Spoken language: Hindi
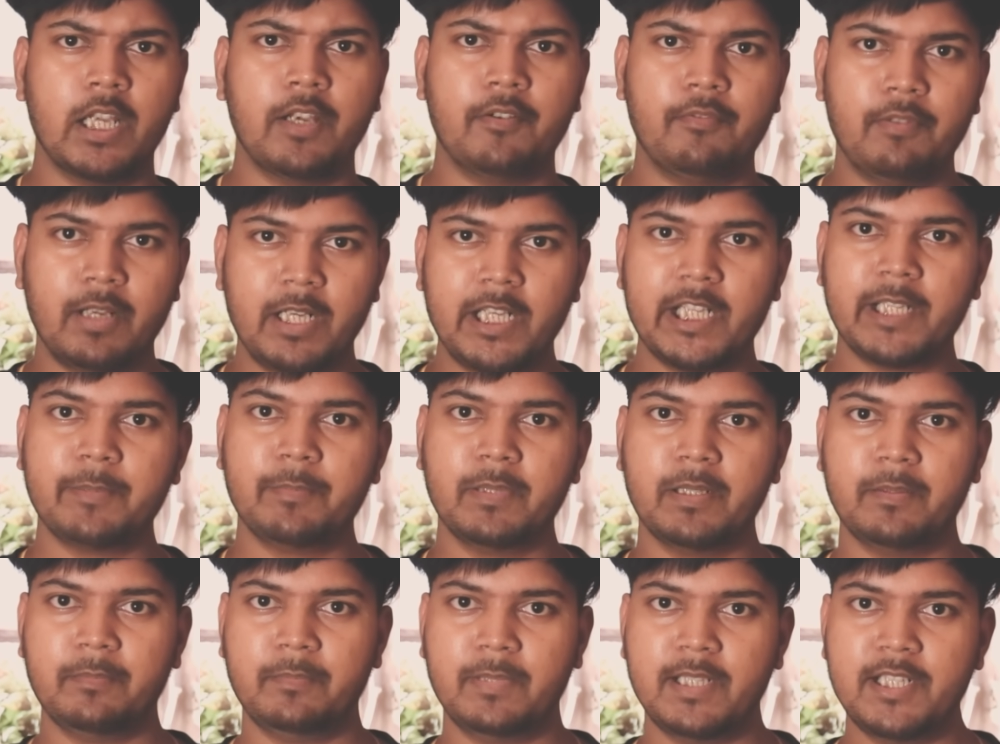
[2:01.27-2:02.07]
वॉलेट
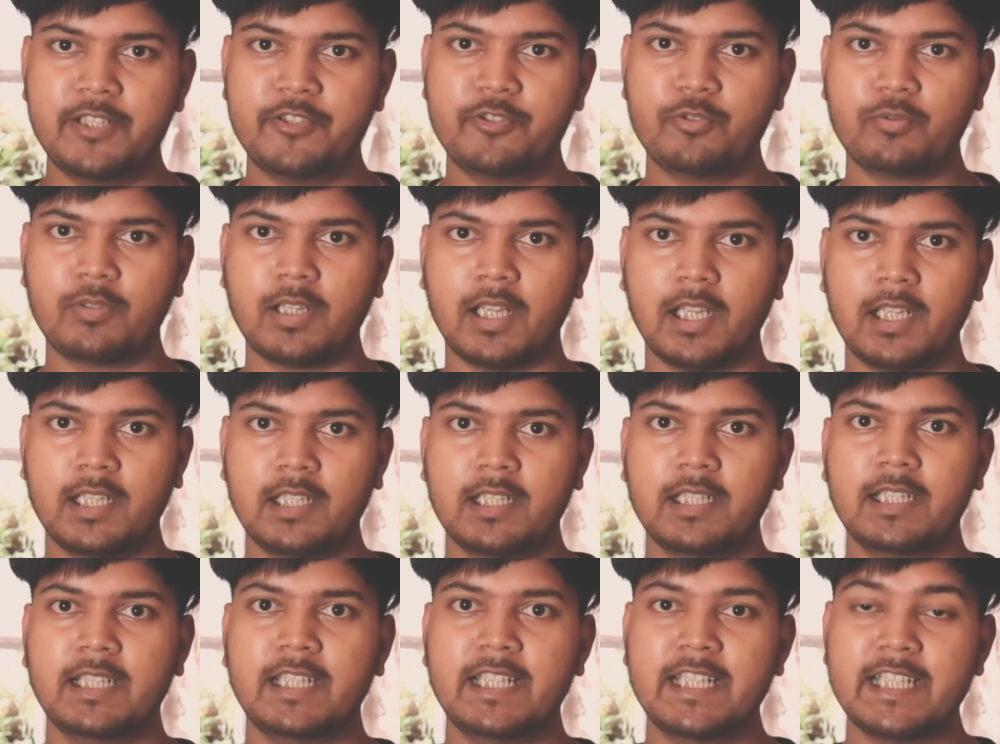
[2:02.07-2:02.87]
में मिल चुका है
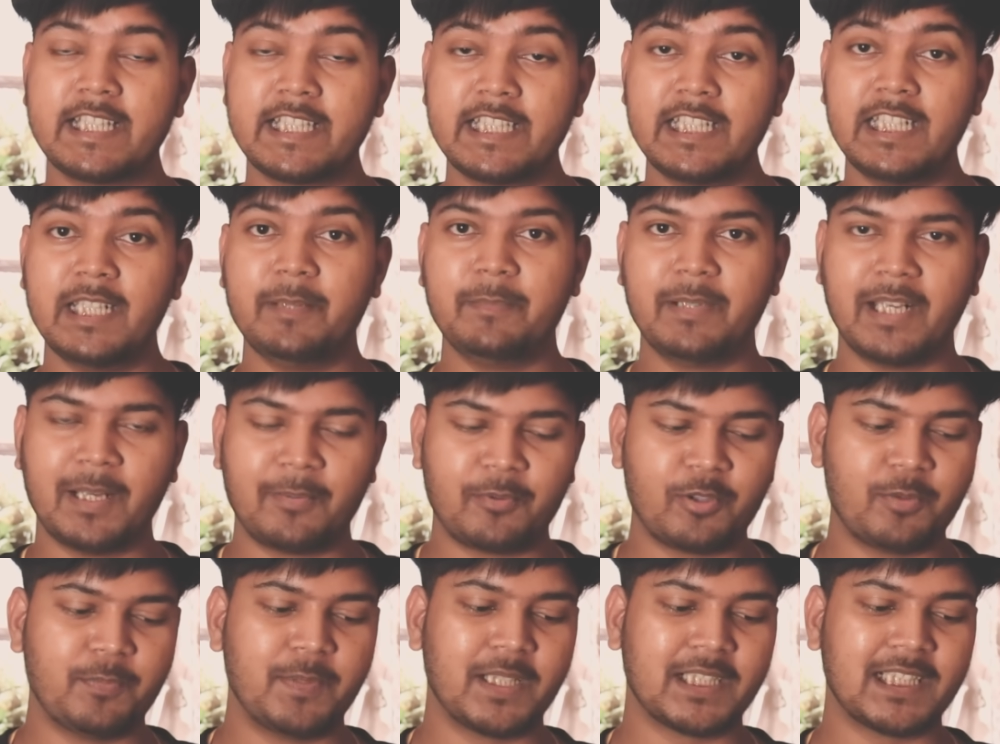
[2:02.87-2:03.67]
इसलिए मैंने
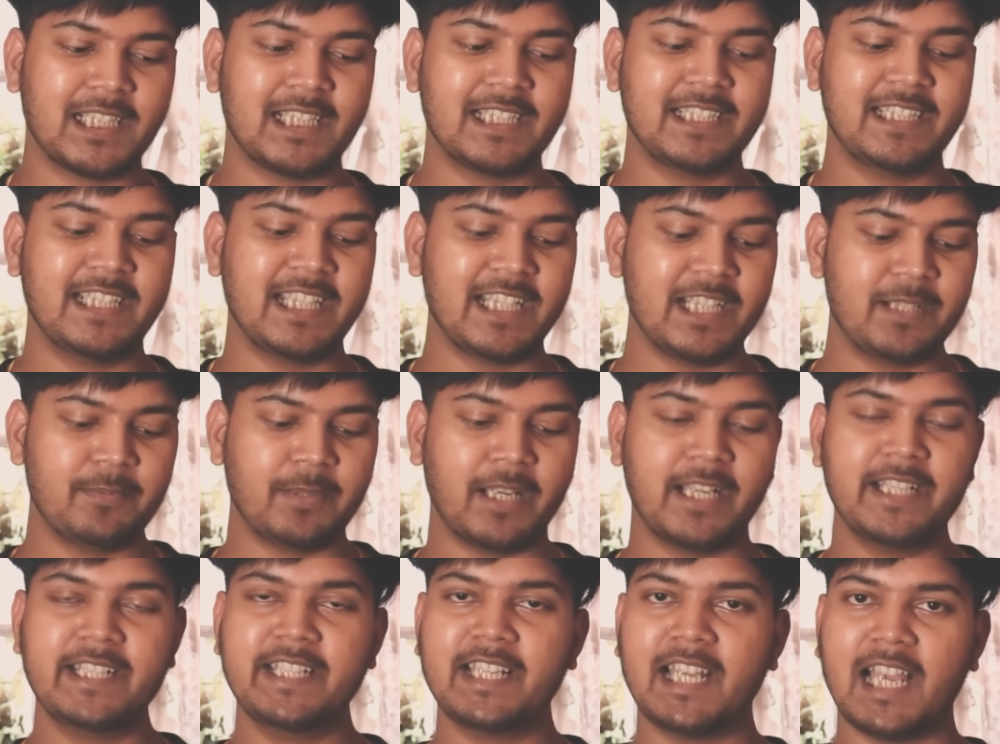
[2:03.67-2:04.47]
आपको बता दिया कि
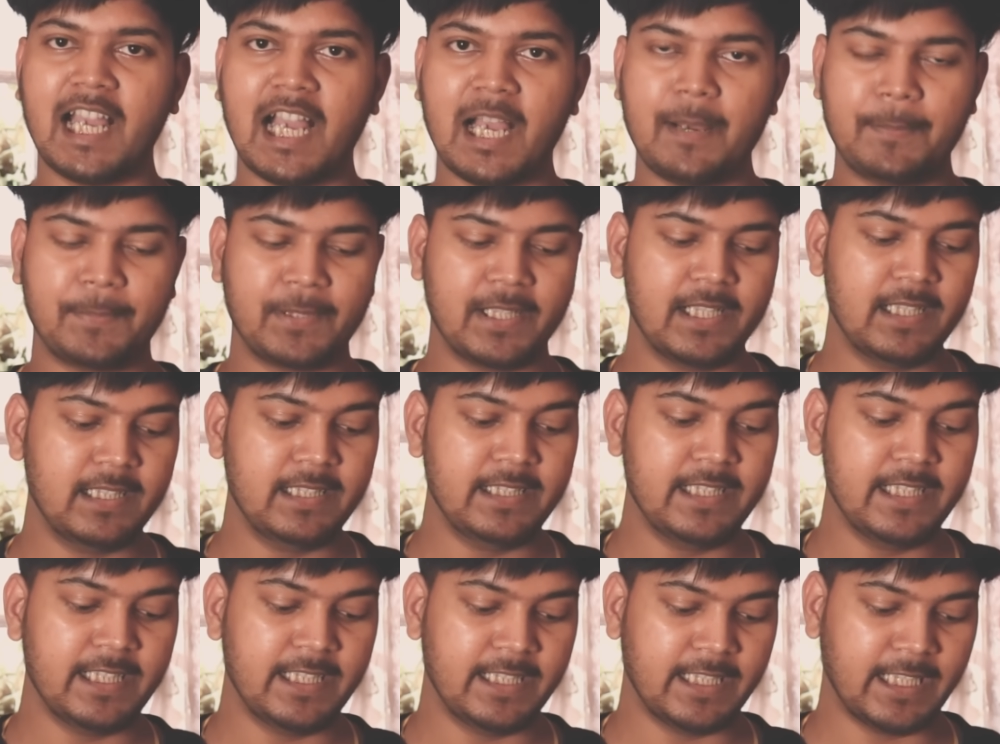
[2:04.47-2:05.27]
भाई ये आपके
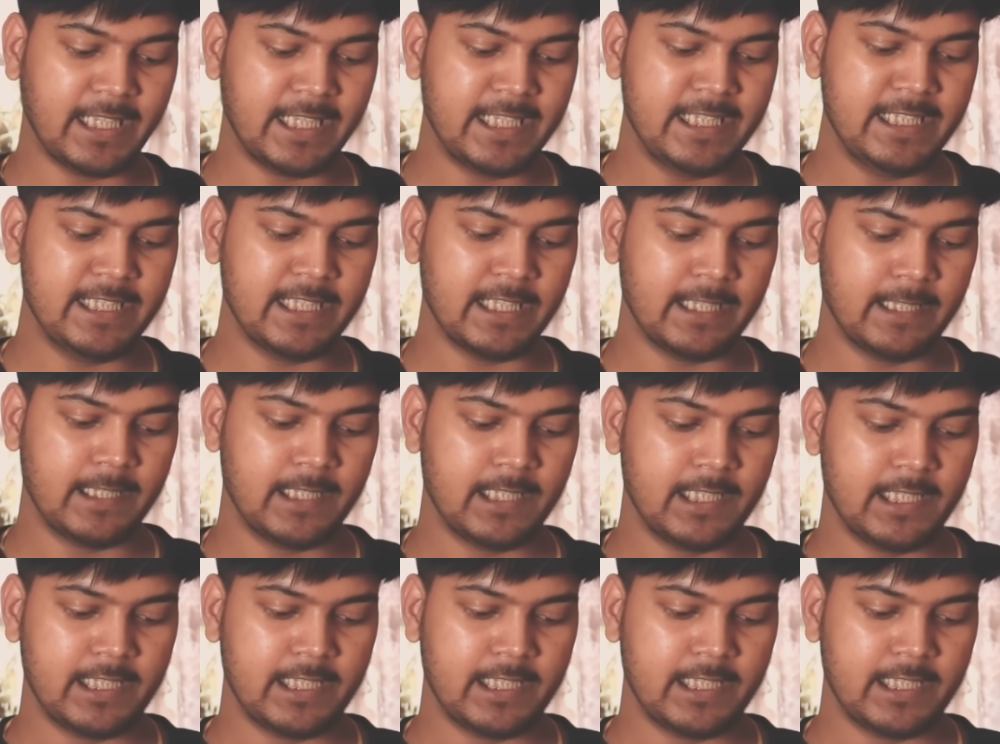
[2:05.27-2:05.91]
लिए नहीं है